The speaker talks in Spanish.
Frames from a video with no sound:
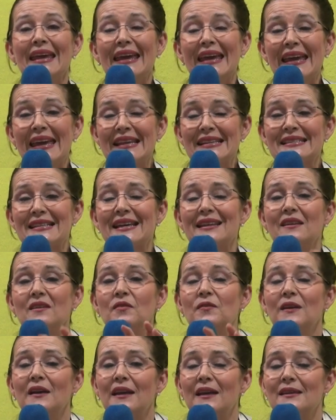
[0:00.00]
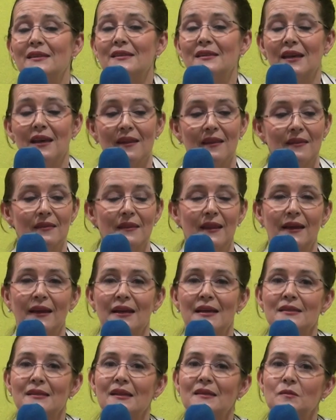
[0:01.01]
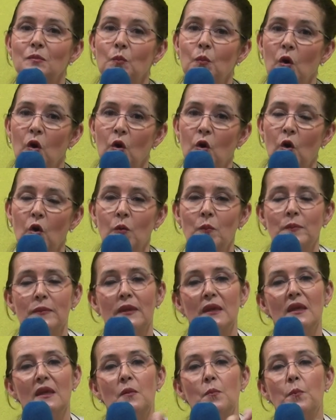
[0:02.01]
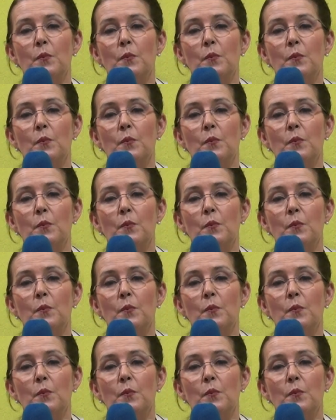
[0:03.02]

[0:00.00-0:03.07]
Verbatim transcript: Esa diferencia de grasas mono y